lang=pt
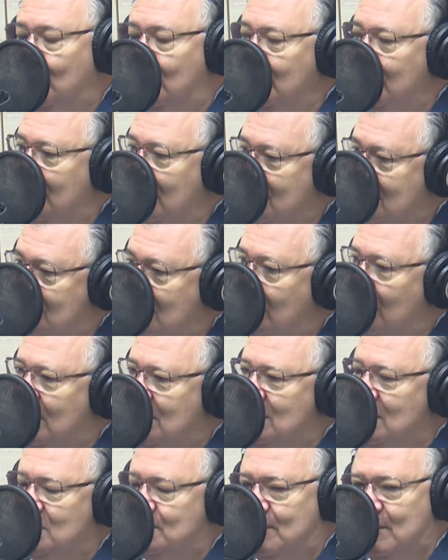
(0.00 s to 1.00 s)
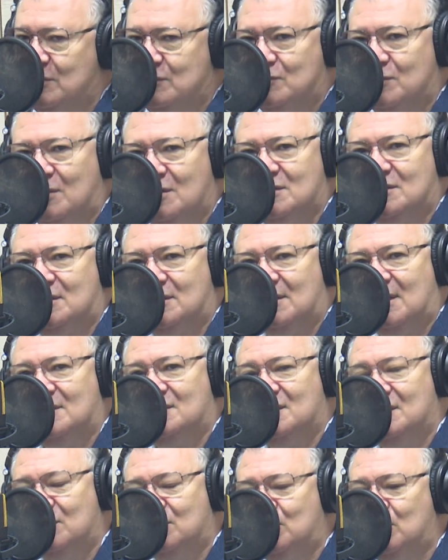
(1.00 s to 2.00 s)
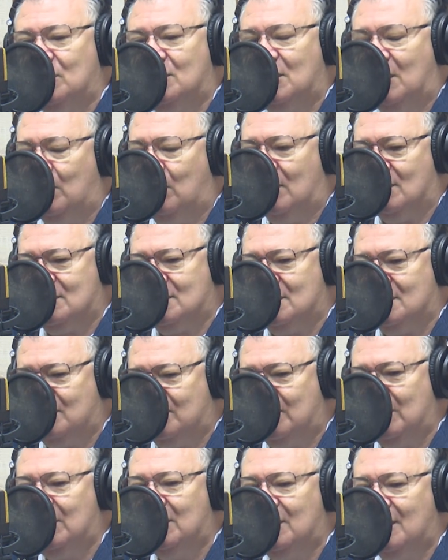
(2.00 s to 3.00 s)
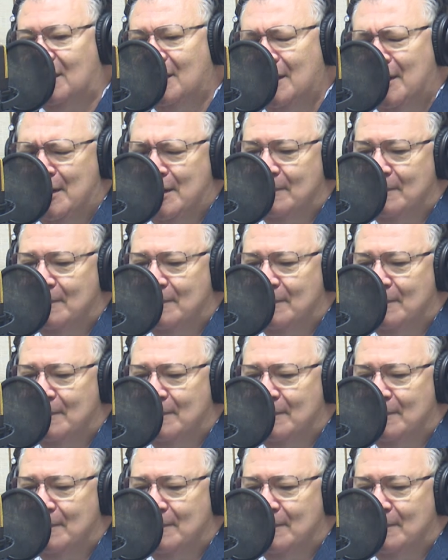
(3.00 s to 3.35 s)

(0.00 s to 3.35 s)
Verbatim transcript: porque são essas pessoas que dão sentido às nossas vidas,